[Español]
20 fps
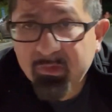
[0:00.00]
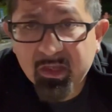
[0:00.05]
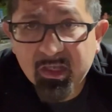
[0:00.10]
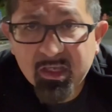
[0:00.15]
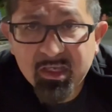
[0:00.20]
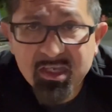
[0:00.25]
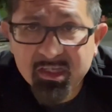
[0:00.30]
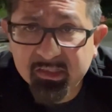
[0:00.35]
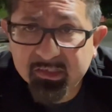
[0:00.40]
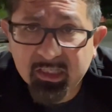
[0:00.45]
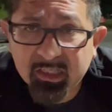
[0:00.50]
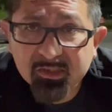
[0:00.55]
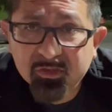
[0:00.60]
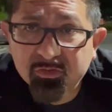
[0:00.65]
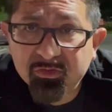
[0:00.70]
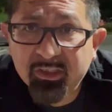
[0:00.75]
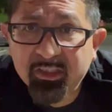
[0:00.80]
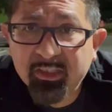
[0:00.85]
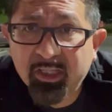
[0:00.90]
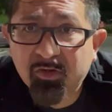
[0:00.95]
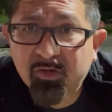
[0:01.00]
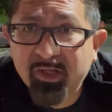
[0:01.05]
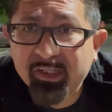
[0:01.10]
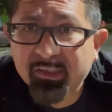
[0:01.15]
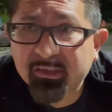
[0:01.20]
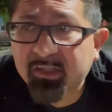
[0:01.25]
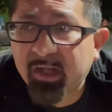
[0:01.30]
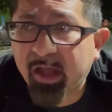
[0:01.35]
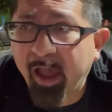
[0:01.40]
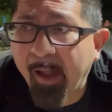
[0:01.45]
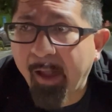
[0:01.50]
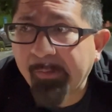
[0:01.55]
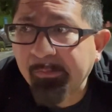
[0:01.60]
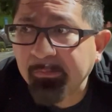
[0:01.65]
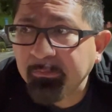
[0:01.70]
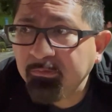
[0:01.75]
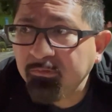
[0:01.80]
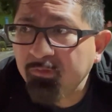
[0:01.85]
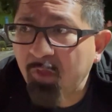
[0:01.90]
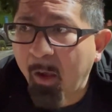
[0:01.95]
y así hace un dinero extra
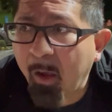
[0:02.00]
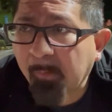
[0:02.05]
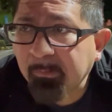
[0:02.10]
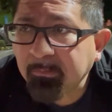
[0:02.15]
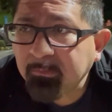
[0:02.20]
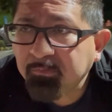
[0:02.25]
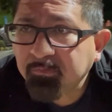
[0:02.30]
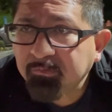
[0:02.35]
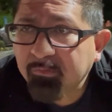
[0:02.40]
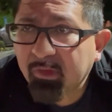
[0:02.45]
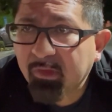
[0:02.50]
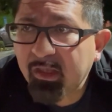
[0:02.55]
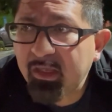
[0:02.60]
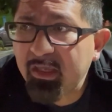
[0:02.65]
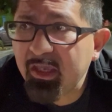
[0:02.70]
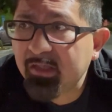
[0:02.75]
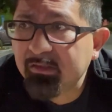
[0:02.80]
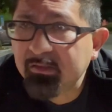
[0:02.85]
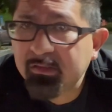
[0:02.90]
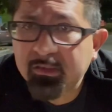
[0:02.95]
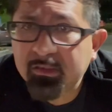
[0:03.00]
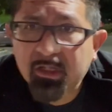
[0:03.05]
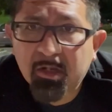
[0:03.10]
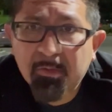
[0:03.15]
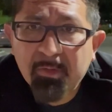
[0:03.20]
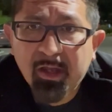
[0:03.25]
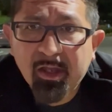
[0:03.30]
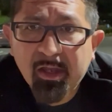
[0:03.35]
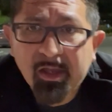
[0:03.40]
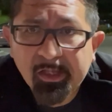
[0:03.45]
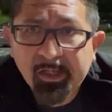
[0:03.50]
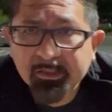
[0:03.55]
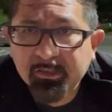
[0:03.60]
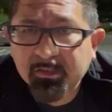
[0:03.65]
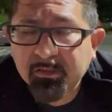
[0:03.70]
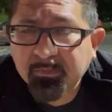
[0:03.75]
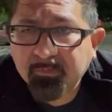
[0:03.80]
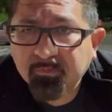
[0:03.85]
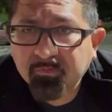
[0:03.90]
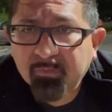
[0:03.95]
y así trabajas,
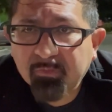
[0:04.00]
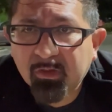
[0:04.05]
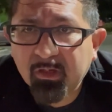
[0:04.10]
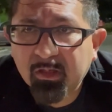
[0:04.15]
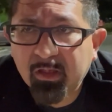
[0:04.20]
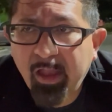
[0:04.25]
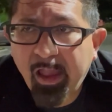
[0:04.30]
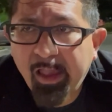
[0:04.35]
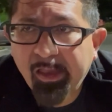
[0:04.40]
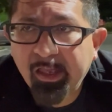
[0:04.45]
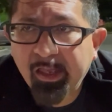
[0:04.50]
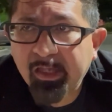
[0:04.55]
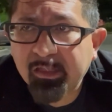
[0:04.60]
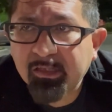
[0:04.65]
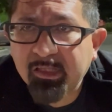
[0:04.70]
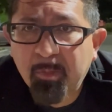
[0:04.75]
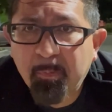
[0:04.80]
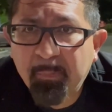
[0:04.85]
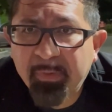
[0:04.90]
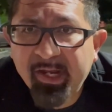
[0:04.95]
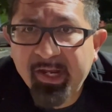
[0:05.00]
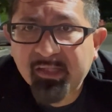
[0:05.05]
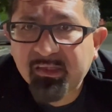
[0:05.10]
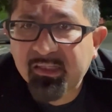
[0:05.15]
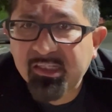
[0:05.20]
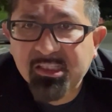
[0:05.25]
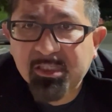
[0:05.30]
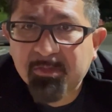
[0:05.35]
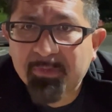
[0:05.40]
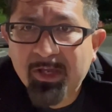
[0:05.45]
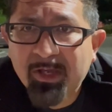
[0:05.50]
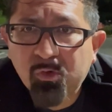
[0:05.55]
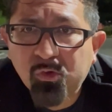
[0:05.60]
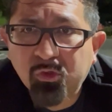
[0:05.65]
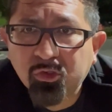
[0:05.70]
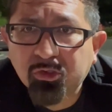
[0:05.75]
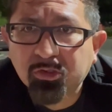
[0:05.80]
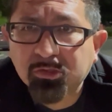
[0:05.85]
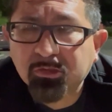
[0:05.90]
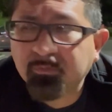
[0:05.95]
eh, te espera a ti, se van
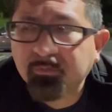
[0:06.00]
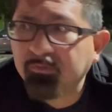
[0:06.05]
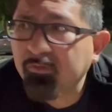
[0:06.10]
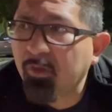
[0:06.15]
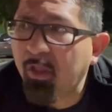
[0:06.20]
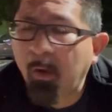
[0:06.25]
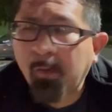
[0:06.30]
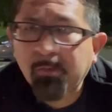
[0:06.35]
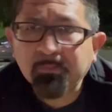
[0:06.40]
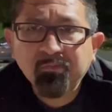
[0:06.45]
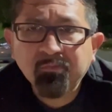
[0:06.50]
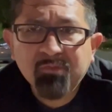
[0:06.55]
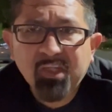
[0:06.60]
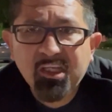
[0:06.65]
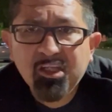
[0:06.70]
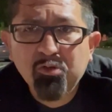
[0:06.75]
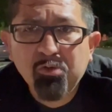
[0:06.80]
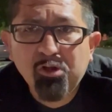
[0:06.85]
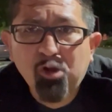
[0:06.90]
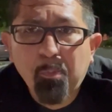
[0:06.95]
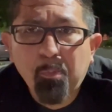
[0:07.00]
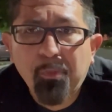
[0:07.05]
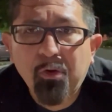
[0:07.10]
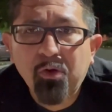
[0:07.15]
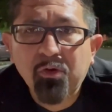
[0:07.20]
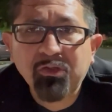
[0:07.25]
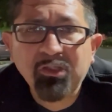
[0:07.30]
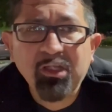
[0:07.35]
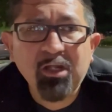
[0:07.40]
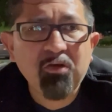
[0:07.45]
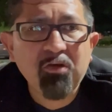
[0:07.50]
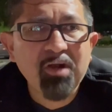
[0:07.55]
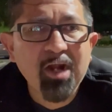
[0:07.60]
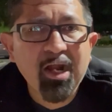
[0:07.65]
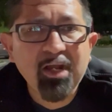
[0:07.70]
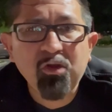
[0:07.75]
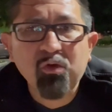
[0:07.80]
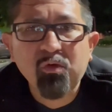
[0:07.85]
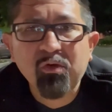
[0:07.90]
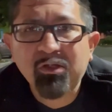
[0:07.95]
juntos. Y no me lo pongo en el
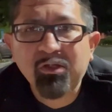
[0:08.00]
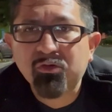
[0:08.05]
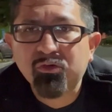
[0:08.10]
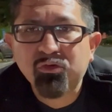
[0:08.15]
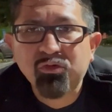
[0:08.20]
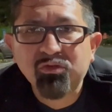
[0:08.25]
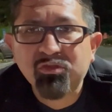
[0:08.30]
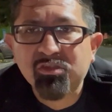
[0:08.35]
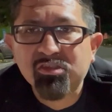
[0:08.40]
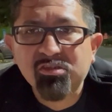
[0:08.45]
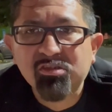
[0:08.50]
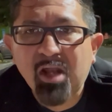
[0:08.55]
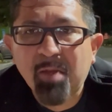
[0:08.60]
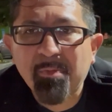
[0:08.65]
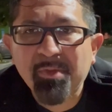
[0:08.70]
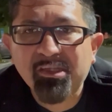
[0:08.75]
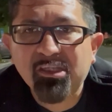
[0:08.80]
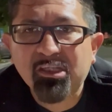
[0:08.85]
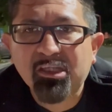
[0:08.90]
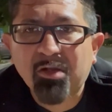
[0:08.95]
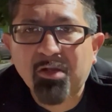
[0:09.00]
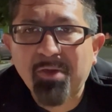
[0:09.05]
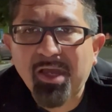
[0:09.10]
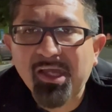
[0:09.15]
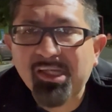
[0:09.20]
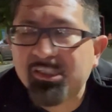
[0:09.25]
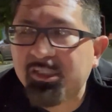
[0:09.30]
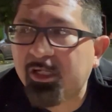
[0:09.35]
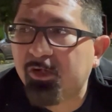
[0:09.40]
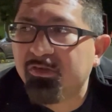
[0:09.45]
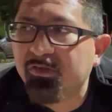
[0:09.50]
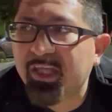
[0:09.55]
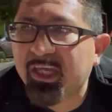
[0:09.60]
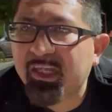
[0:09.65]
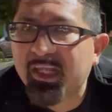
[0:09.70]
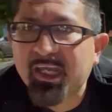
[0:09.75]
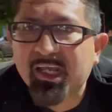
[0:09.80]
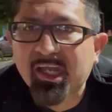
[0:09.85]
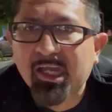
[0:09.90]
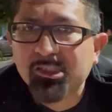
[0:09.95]
horario cuando tú solamente trabajes y los días
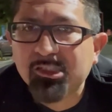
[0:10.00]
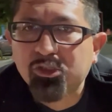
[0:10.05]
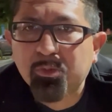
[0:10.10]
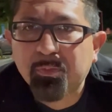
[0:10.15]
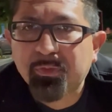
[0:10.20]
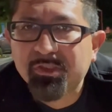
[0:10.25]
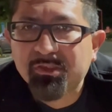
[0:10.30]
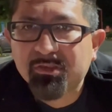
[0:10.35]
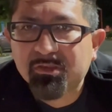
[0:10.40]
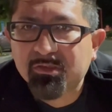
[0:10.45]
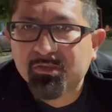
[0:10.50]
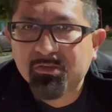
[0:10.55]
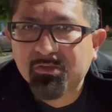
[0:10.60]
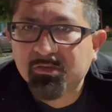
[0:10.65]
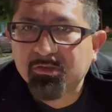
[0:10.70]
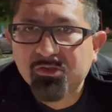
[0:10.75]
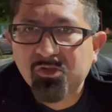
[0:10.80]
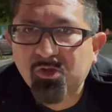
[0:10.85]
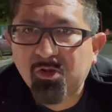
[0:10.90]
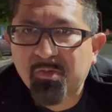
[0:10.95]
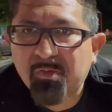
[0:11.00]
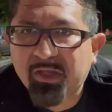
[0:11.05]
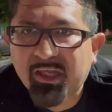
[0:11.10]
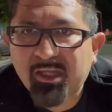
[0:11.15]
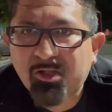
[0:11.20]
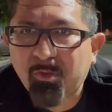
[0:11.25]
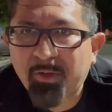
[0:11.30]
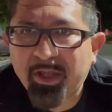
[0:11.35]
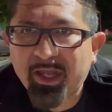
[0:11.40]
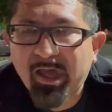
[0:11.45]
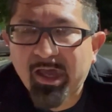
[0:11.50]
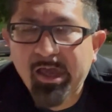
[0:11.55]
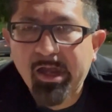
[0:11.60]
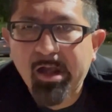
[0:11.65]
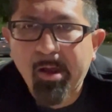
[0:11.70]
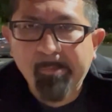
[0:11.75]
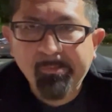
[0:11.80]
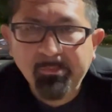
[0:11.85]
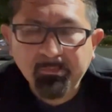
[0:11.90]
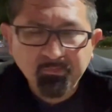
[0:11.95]
de descanso, pues no, que no venga él.
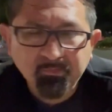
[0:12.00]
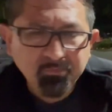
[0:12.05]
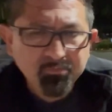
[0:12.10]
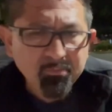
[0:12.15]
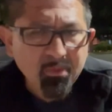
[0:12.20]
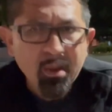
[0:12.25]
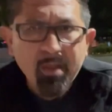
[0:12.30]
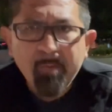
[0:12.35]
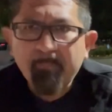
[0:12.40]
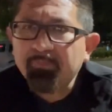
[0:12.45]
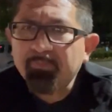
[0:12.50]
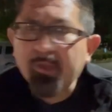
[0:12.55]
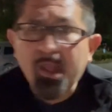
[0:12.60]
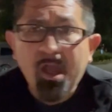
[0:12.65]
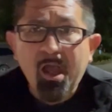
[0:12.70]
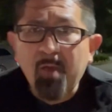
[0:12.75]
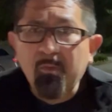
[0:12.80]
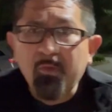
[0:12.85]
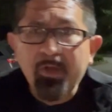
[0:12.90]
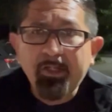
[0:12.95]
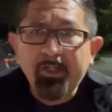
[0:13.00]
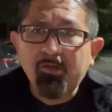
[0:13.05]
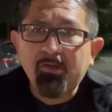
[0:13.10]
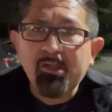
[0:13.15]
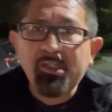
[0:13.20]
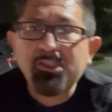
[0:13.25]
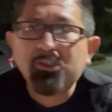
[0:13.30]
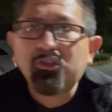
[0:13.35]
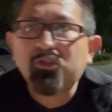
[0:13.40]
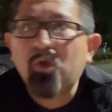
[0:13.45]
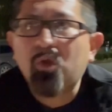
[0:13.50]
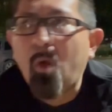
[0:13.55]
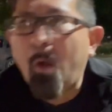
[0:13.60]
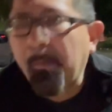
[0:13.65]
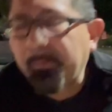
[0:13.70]
Ah, bueno, listo.